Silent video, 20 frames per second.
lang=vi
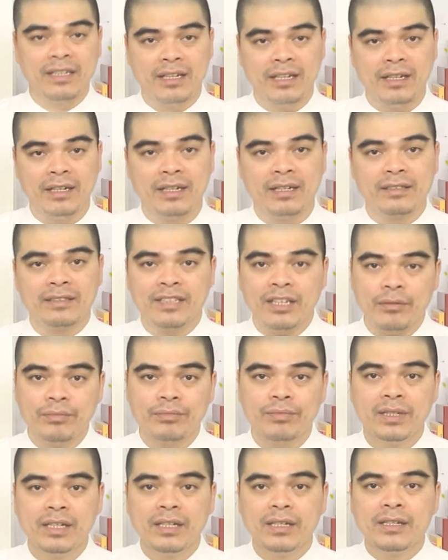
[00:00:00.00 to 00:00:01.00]
thờ
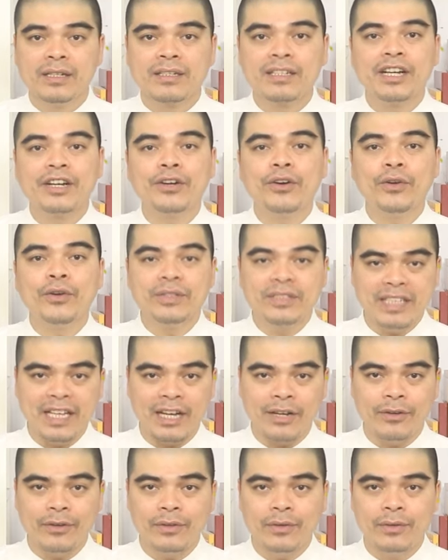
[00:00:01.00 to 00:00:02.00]
xong, đợi khô
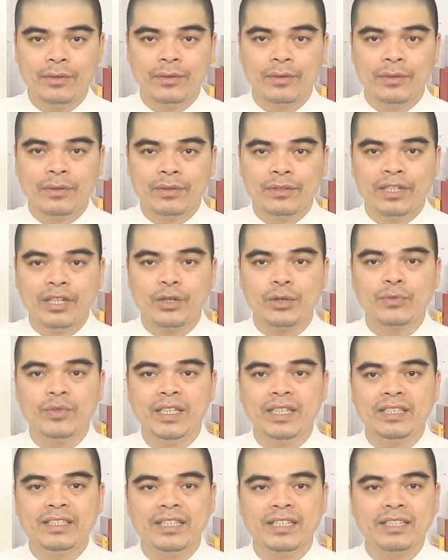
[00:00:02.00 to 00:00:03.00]
ráo thì quý
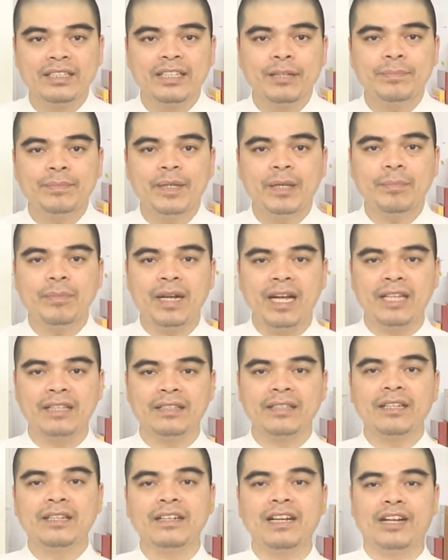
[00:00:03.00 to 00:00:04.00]
vị sẽ sắp xếp lại
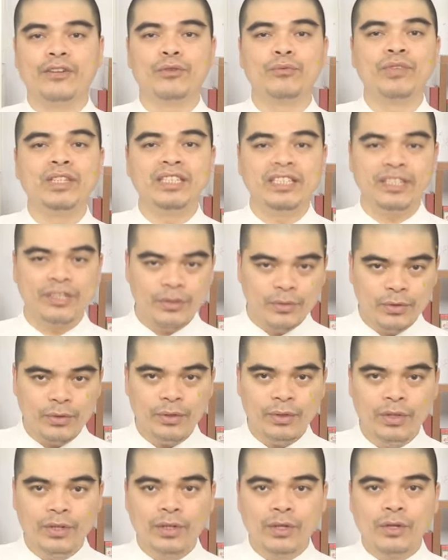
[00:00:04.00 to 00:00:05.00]
tất cả đúng vị trí
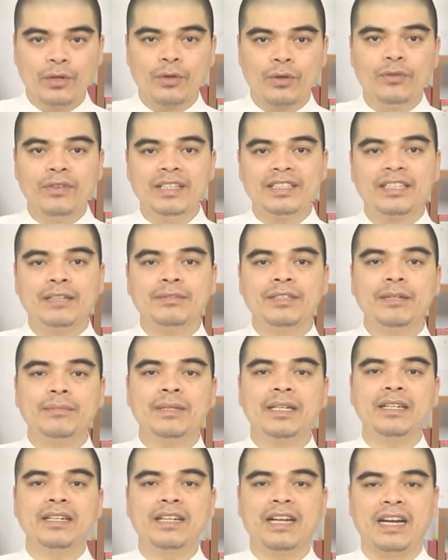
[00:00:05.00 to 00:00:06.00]
cũ. Quý vị sắp xếp
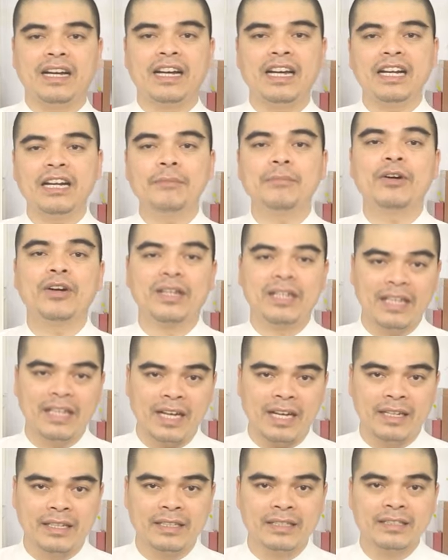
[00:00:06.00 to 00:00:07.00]
tất cả ngăn nắp gọn
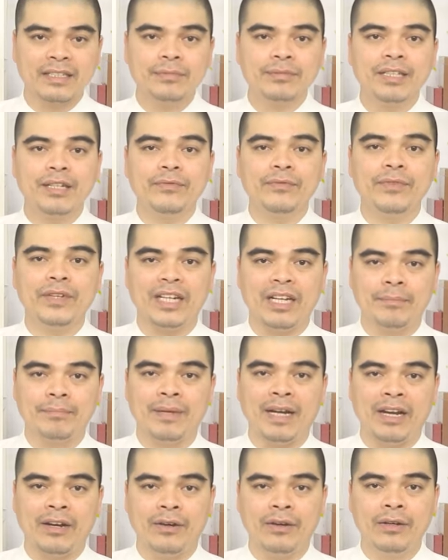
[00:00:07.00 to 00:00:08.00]
gàng, sắp xếp phải
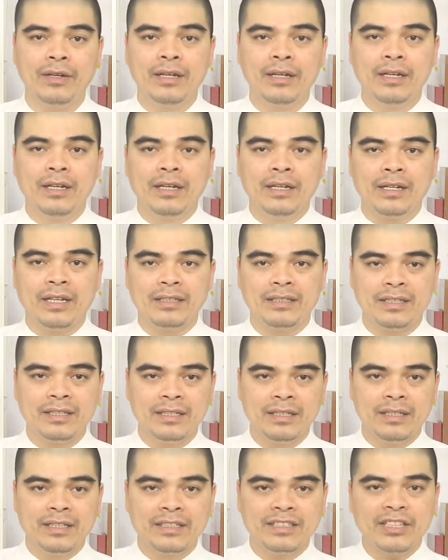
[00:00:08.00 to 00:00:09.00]
đảm bảo là
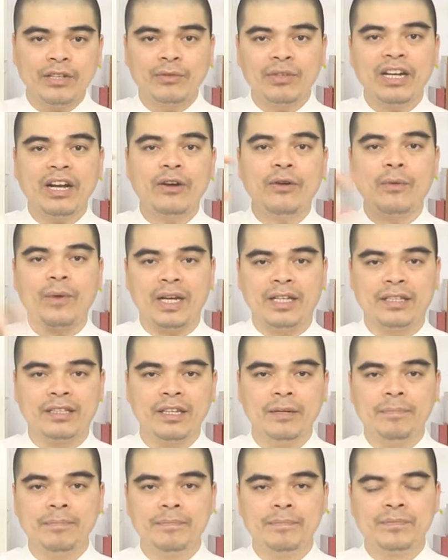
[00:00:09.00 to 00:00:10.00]
gì? Trong cao ngoài
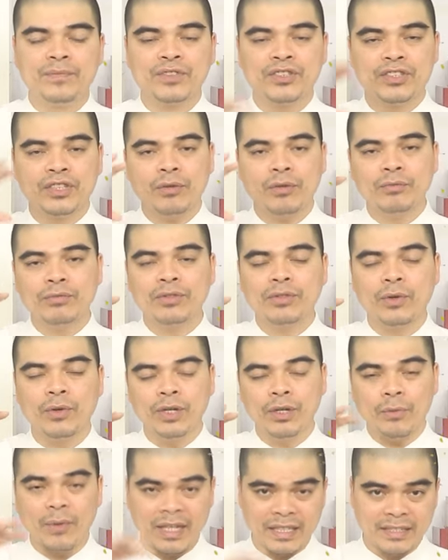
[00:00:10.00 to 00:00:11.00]
thấp, trong
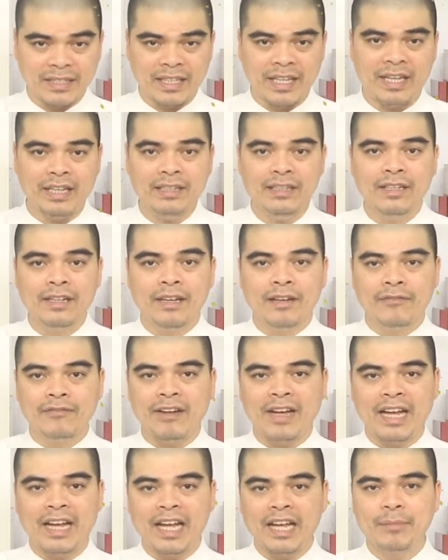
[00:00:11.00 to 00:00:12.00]
tối ngoài sáng
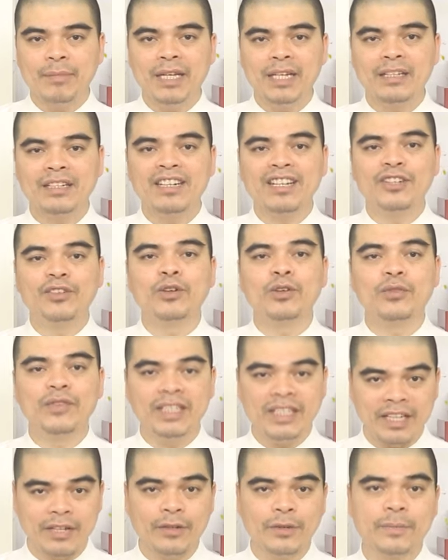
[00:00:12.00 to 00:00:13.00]
và hai bên cân đối
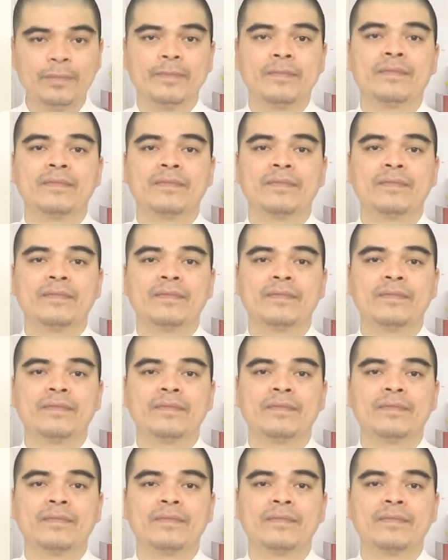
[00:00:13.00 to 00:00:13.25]
với nhau.